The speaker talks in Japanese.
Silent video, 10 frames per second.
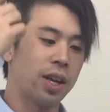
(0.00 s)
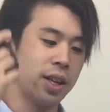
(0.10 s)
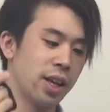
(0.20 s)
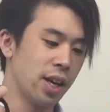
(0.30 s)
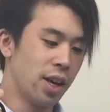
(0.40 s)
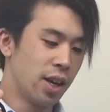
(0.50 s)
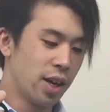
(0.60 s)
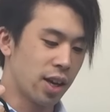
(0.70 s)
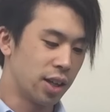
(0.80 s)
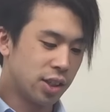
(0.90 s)
いなね、
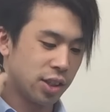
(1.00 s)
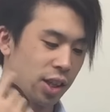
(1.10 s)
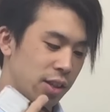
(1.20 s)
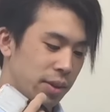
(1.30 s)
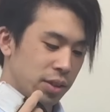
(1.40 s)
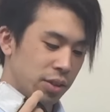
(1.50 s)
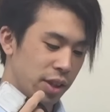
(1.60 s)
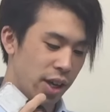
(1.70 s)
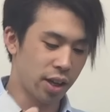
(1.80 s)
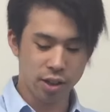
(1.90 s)
感じになってますよ
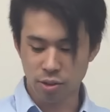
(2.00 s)
ね。